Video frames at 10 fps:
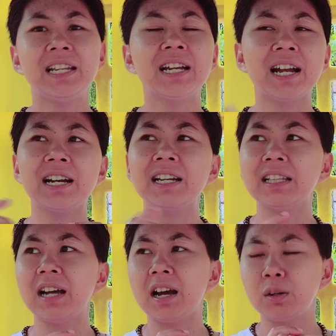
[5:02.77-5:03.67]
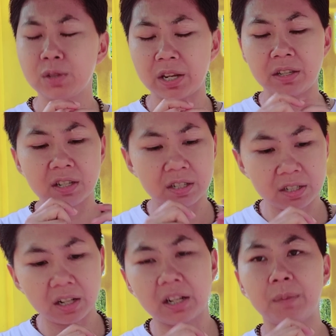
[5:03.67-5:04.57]
ini kadang kita aduh saya
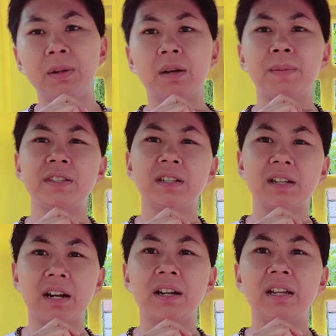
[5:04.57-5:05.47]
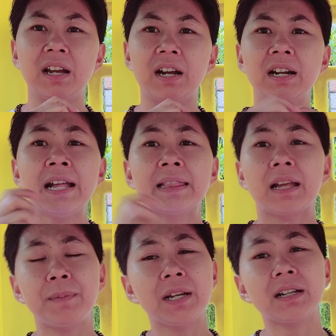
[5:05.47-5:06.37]
nyesel deh pindah majikan ya kan
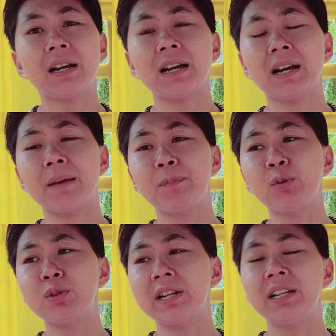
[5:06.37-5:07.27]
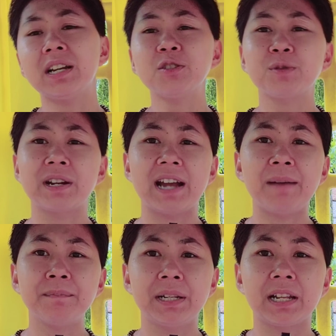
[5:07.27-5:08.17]
tapi ke keputusan ini kan sudah
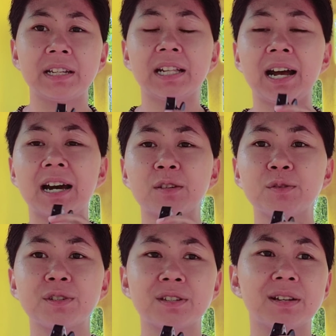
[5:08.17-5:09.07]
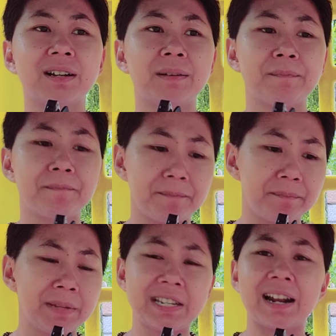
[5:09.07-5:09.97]
diambil dan kita harus
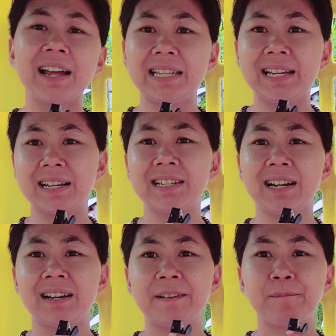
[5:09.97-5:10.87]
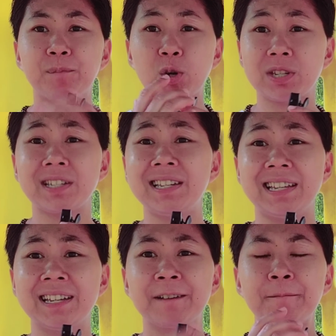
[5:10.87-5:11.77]
menjalani ya guys ya proses
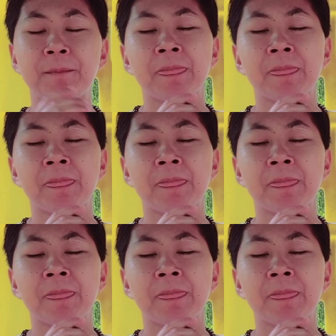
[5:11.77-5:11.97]
ini